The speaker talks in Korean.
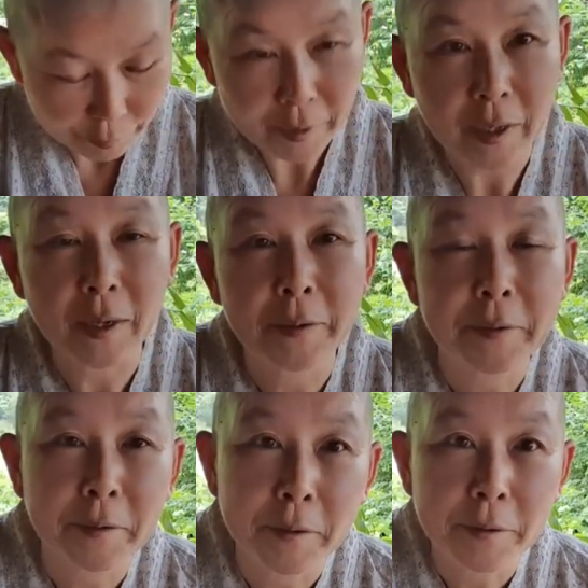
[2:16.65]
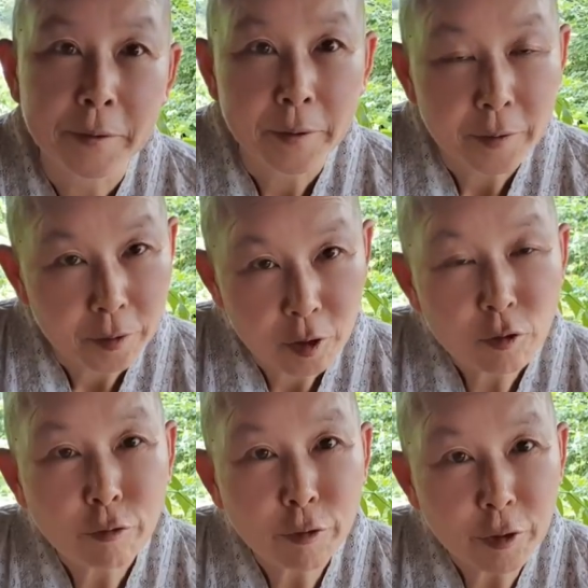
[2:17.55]
왜?
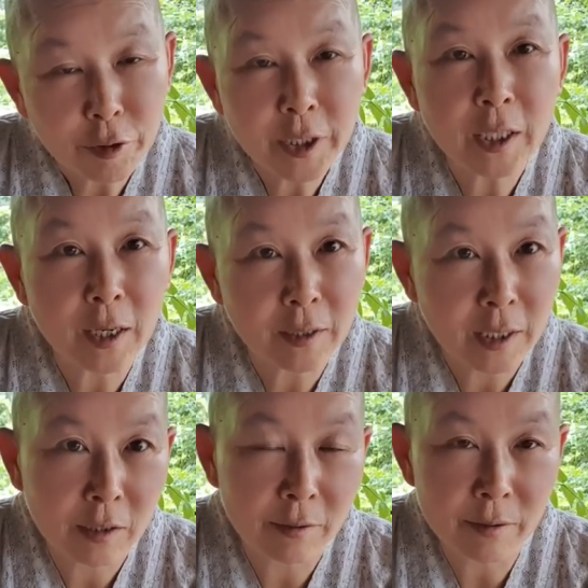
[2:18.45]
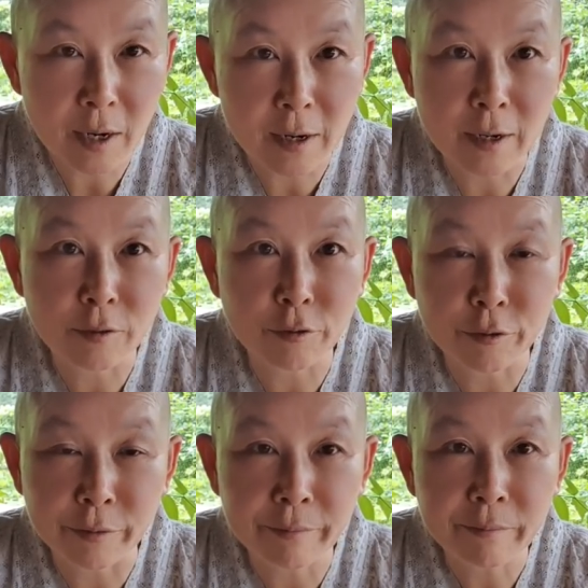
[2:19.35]
결국은 언젠가는 이것을 알아주는